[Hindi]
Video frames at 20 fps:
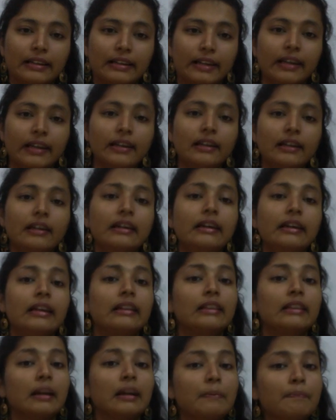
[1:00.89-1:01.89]
हैं
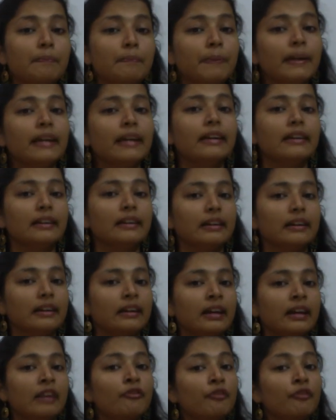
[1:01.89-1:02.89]
तब भी
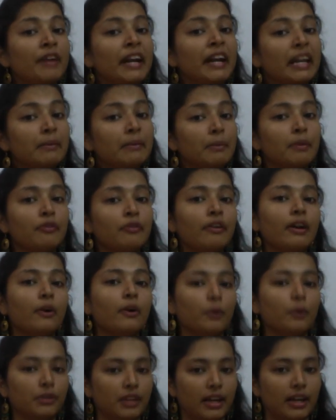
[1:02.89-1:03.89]
इन्फिनिटी में भी फर्क
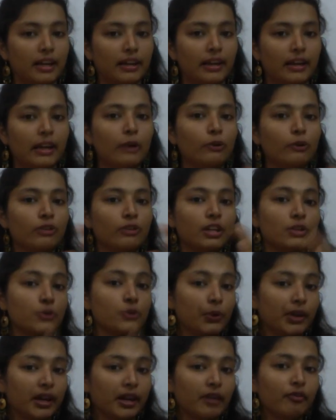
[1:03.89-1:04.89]
होता है एक होती है
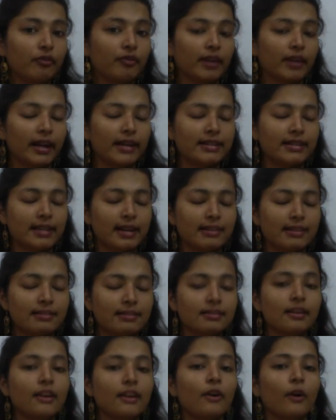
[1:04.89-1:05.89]
छोटी इन्फिनाइट सेट्स
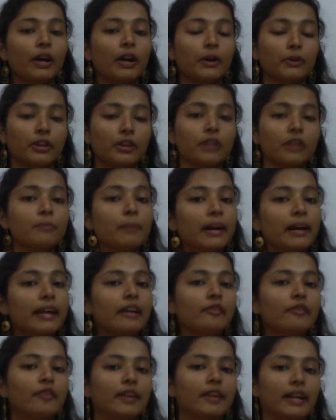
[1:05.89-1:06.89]
और एक होते हैं बड़े
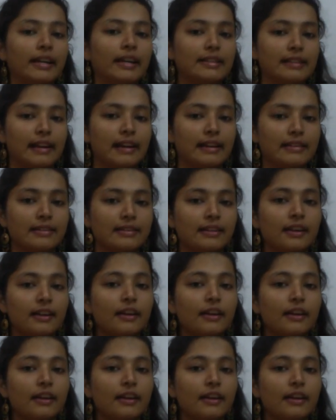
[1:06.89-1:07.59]
इन्फिनाइट सेट्स